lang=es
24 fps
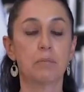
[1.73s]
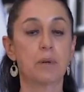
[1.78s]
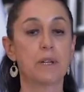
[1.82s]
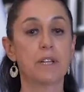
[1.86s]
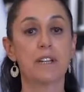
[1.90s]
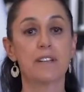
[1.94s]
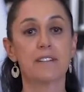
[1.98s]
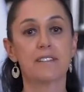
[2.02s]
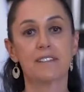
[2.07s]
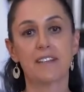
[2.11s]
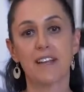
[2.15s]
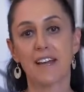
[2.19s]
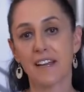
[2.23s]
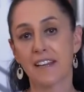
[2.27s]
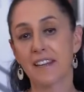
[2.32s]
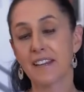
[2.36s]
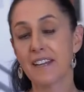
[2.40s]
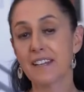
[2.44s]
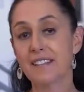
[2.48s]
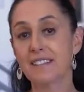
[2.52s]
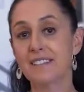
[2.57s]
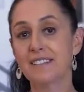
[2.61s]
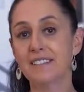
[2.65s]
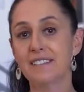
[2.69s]
Buenas
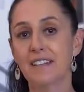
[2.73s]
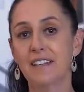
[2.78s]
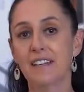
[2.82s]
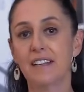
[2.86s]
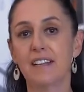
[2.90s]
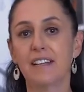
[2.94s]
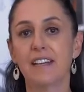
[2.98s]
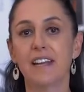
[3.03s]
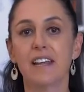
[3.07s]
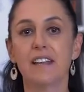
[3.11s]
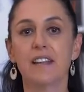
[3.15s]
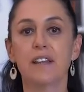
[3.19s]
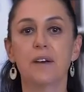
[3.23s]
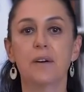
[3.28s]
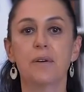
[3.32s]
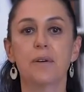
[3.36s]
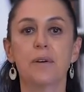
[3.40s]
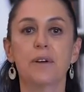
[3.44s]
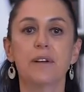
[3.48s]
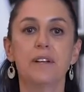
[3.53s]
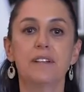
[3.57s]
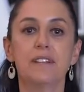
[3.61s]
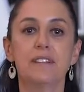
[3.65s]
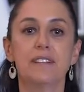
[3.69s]
tardes. El día de
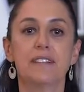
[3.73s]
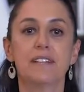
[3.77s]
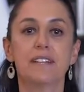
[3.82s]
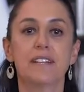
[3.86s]
hoy